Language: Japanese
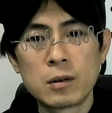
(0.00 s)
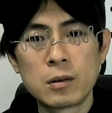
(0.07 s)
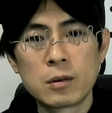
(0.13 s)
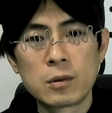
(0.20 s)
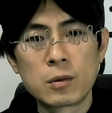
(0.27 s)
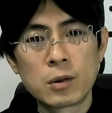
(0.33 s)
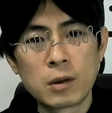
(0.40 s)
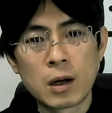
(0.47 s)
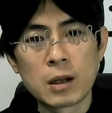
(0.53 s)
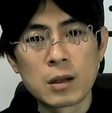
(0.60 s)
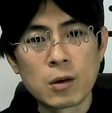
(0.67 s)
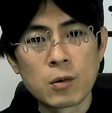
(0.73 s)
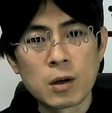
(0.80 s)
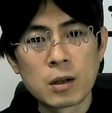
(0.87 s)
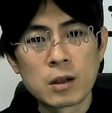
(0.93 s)
これはあ
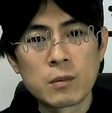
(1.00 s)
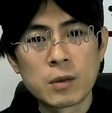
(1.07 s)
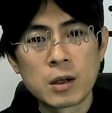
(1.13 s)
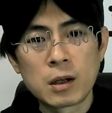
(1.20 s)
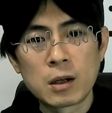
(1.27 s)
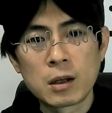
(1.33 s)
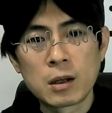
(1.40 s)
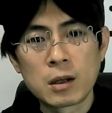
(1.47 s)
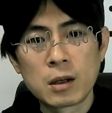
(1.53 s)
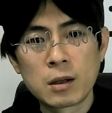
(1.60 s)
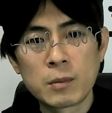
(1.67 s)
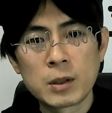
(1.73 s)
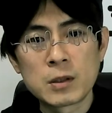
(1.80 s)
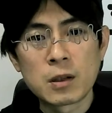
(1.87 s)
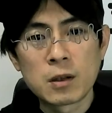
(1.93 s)
たおかに見られ
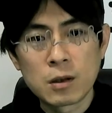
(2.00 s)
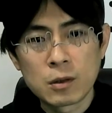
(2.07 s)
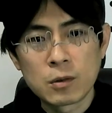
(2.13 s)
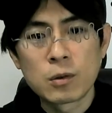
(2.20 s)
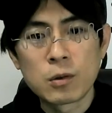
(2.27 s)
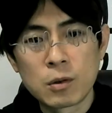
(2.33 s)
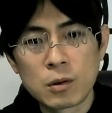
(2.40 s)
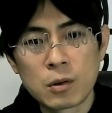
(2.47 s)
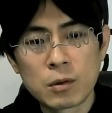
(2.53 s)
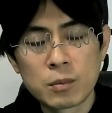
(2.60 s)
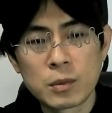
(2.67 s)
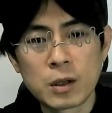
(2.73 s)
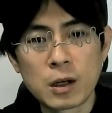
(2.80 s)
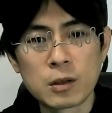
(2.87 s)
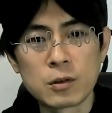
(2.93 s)
ませんかと、
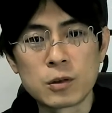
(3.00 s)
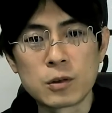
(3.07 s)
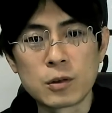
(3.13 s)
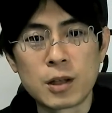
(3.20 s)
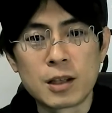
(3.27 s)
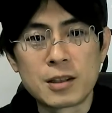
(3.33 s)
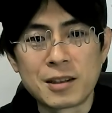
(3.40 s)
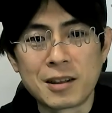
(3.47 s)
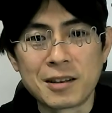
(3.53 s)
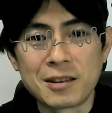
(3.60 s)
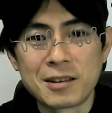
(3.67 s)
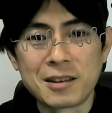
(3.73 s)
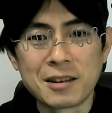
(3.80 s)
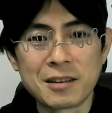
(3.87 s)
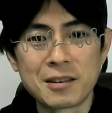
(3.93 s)
未来の人たちから
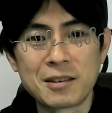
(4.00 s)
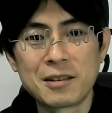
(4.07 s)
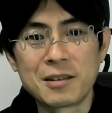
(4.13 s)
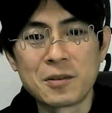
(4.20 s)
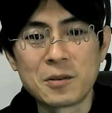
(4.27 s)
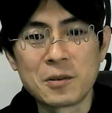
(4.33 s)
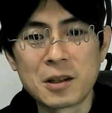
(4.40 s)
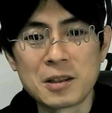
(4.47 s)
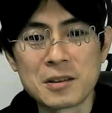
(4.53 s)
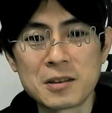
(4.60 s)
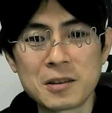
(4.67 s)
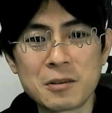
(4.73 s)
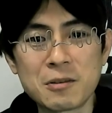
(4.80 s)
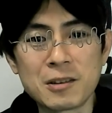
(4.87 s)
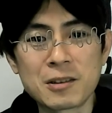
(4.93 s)
してっていう感じっ
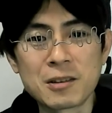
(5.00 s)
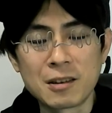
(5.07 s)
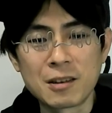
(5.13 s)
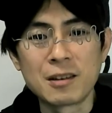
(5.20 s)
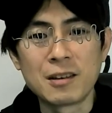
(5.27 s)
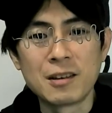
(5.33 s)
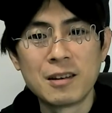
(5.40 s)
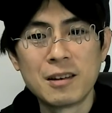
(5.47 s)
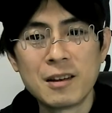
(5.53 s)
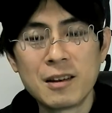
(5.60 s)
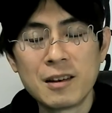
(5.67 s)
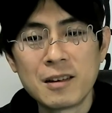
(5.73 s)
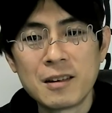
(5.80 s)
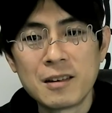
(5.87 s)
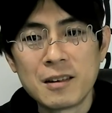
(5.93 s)
ていうんですかね。
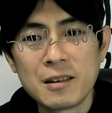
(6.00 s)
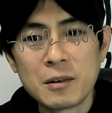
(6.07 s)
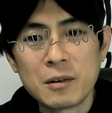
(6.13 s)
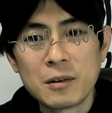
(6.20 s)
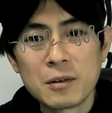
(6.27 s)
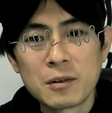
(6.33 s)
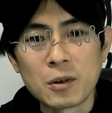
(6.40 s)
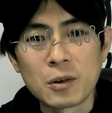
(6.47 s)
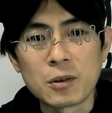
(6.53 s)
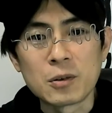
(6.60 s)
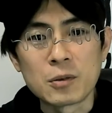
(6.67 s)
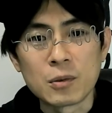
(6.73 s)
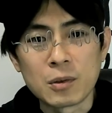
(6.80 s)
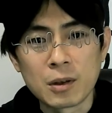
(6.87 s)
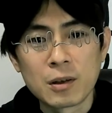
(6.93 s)
なんで
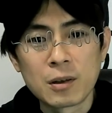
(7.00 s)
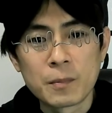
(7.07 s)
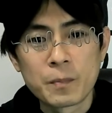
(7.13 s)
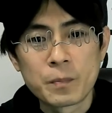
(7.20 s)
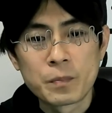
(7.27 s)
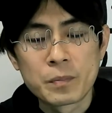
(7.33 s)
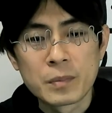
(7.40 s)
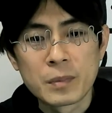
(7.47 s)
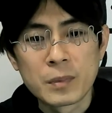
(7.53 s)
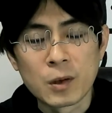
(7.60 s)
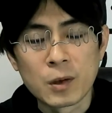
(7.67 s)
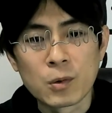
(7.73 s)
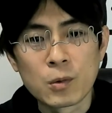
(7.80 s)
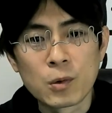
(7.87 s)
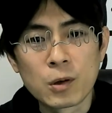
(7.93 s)
すよね。だ
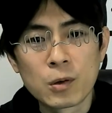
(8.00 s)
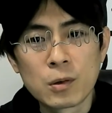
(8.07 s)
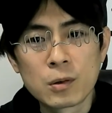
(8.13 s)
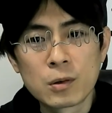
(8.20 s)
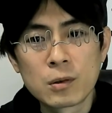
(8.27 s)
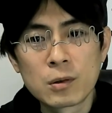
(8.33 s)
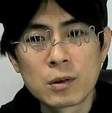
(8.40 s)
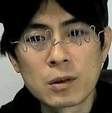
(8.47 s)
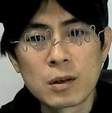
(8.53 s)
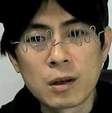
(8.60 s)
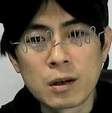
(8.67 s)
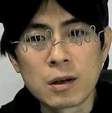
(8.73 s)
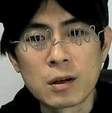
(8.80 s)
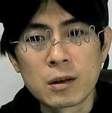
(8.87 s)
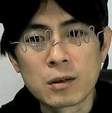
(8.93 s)
からこれほっといた
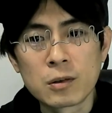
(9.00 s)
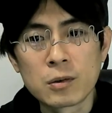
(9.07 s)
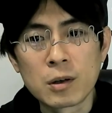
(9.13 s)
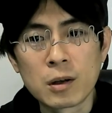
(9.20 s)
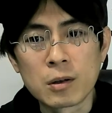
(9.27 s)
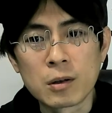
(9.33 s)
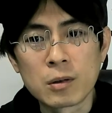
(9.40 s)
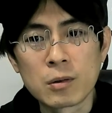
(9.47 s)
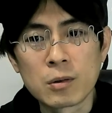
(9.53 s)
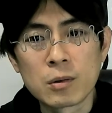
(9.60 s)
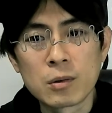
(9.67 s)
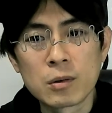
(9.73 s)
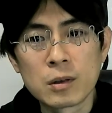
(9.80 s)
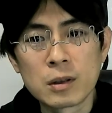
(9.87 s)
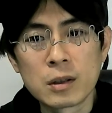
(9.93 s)
ら、っていうか、
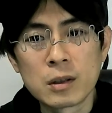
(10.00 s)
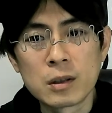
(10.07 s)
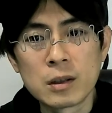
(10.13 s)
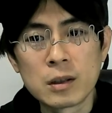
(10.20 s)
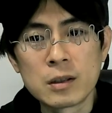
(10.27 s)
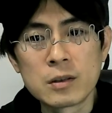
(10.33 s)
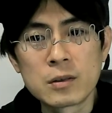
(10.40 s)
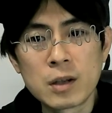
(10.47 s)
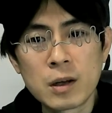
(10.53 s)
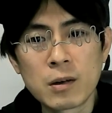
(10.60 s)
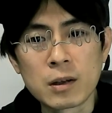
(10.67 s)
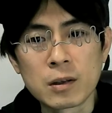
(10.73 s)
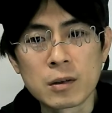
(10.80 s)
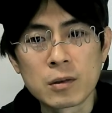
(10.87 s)
いずれは、